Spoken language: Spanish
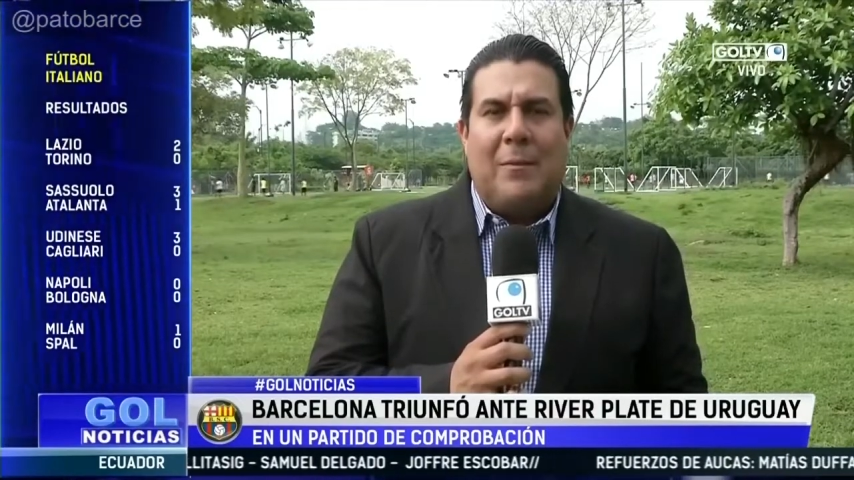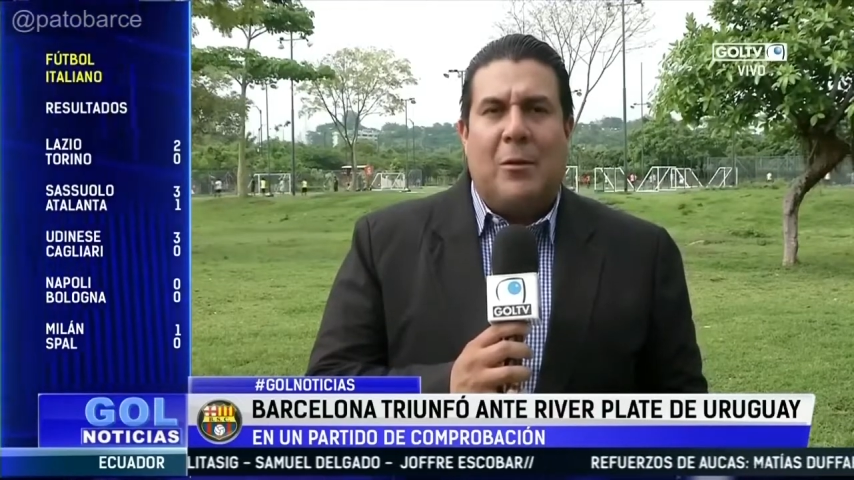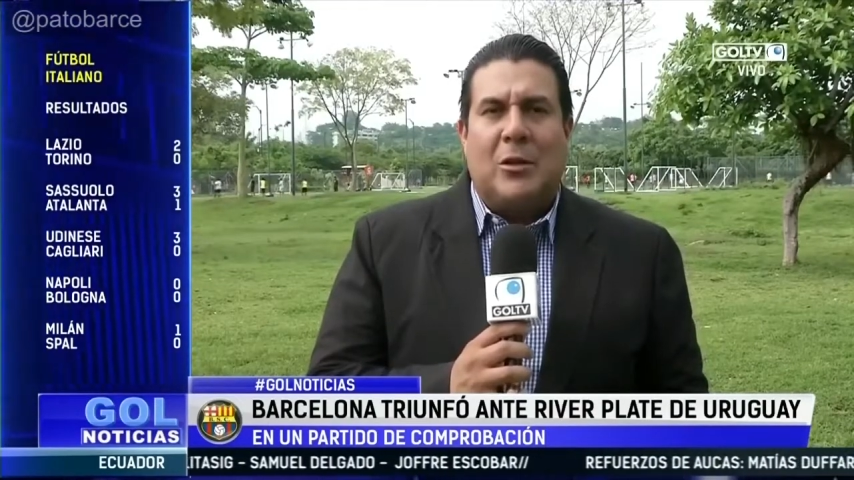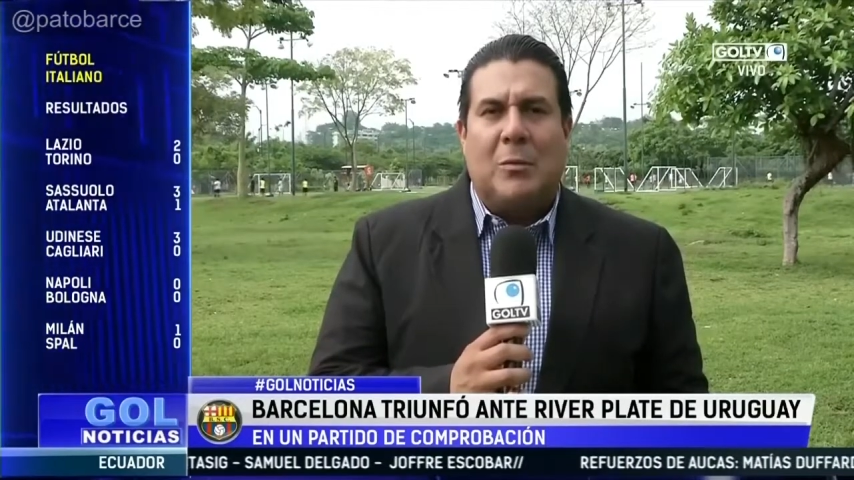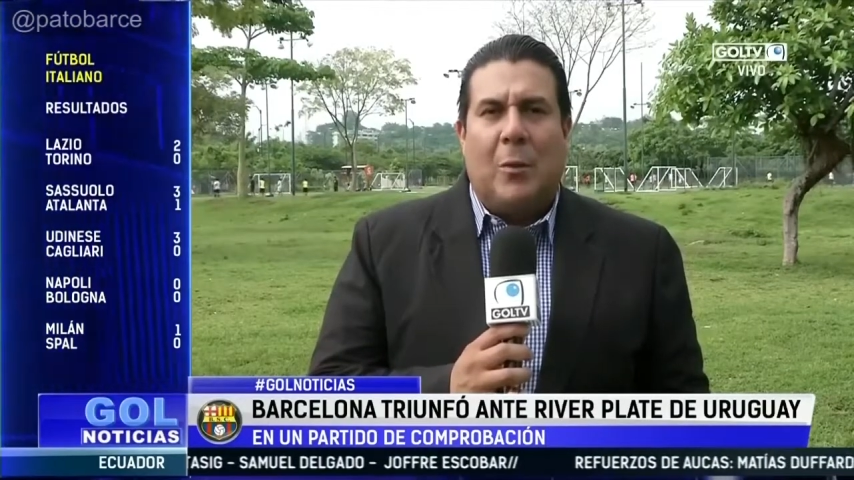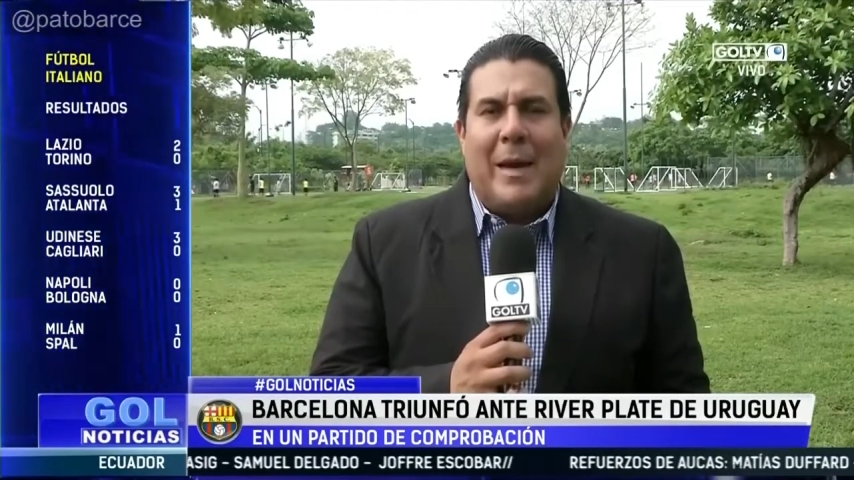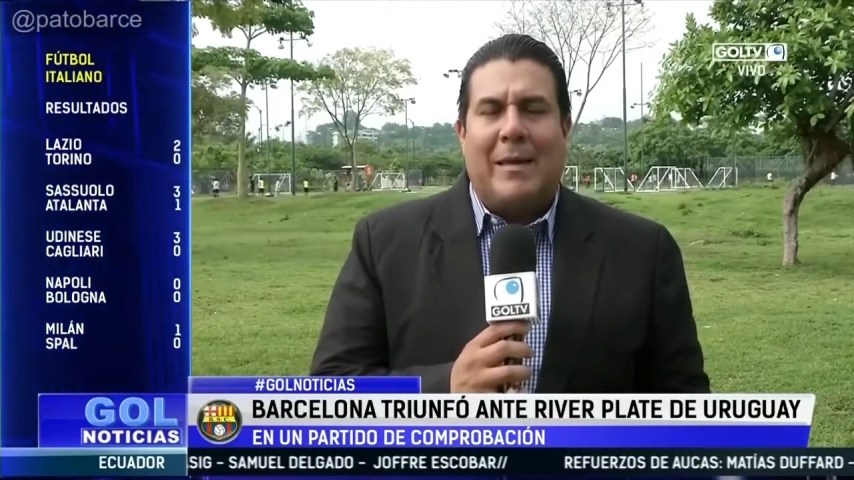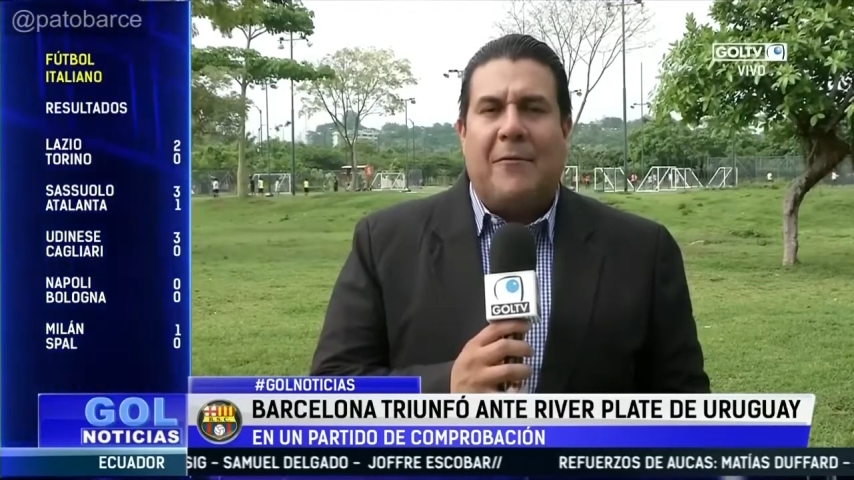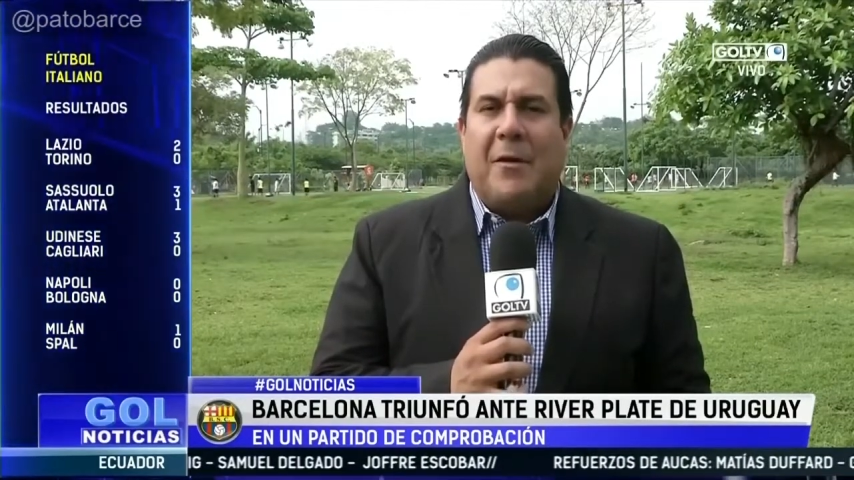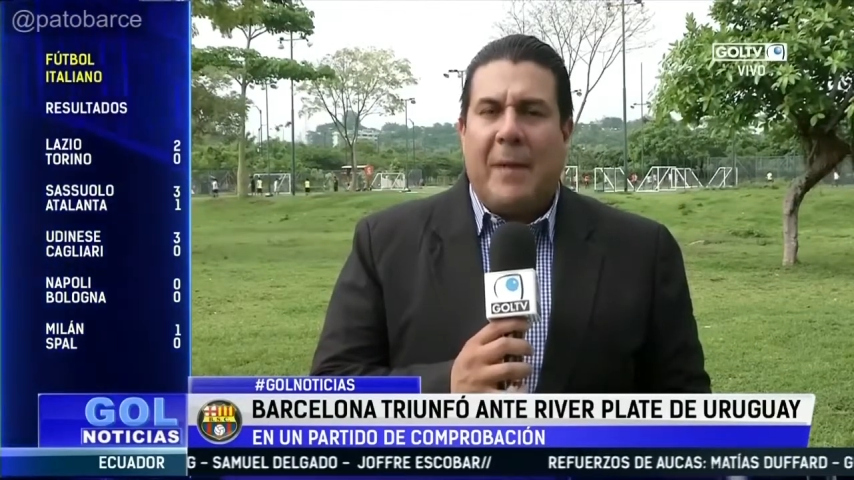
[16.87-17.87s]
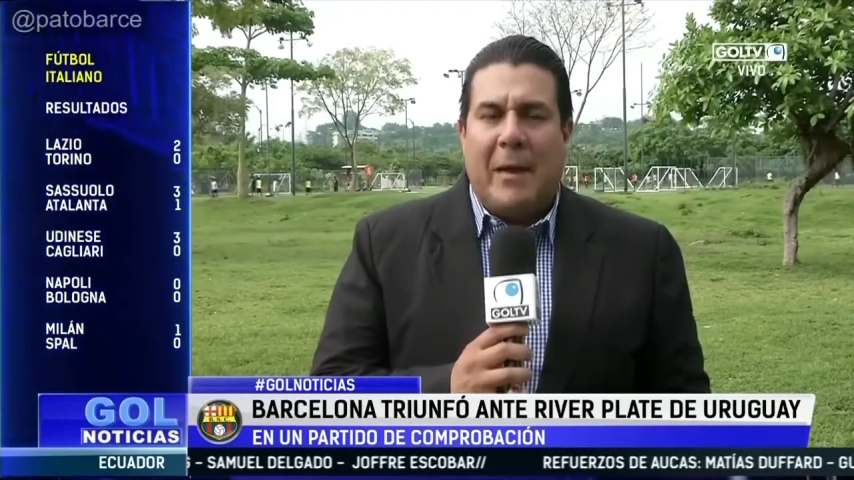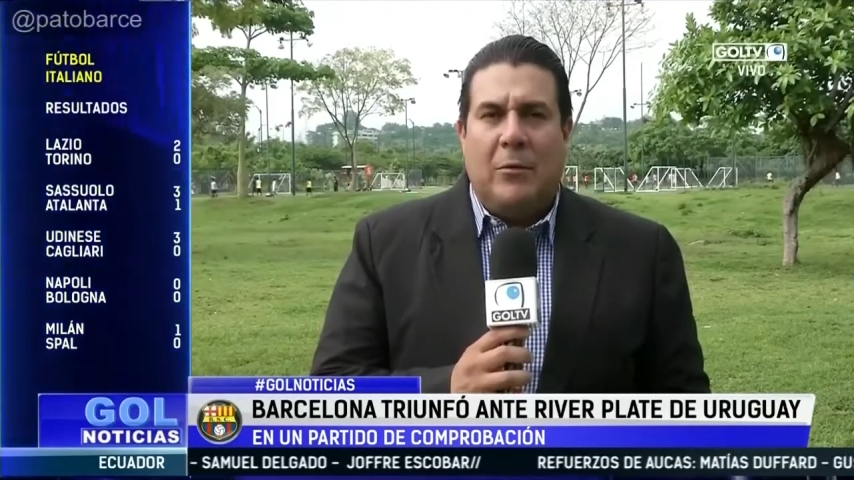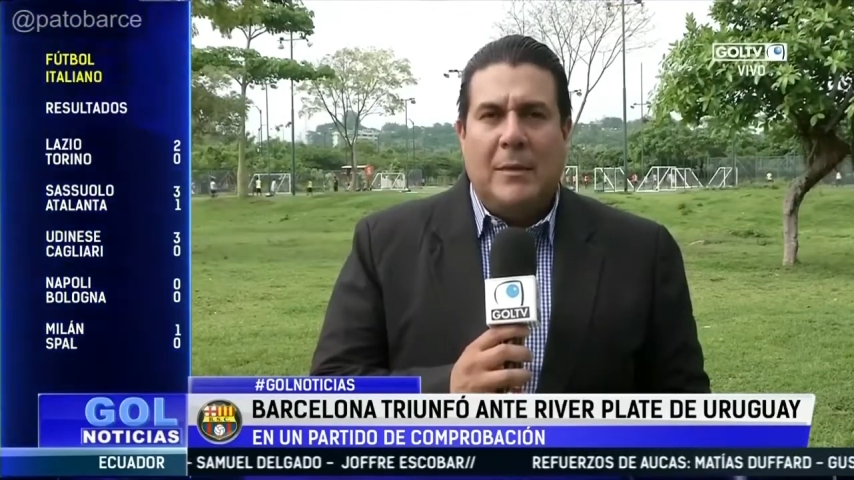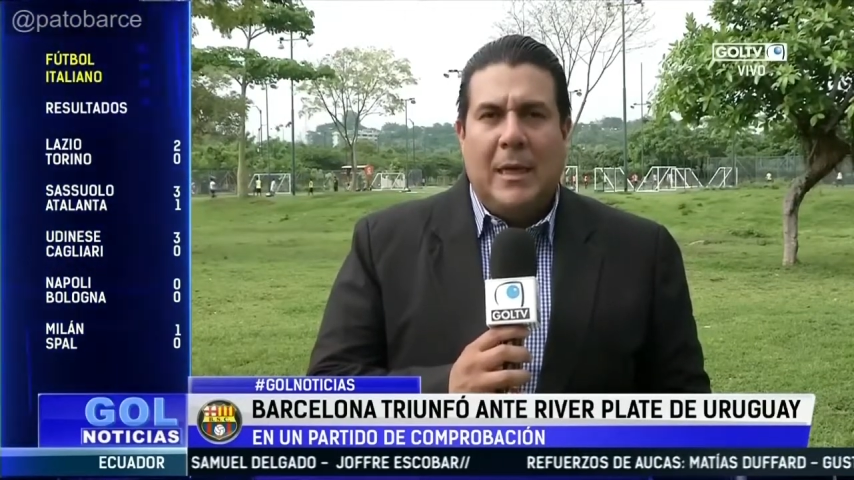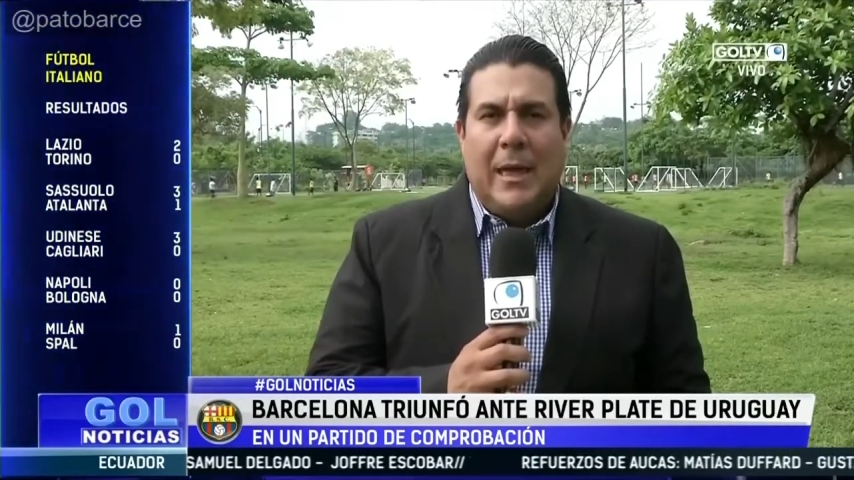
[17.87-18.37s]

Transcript: el próximo mes de febrero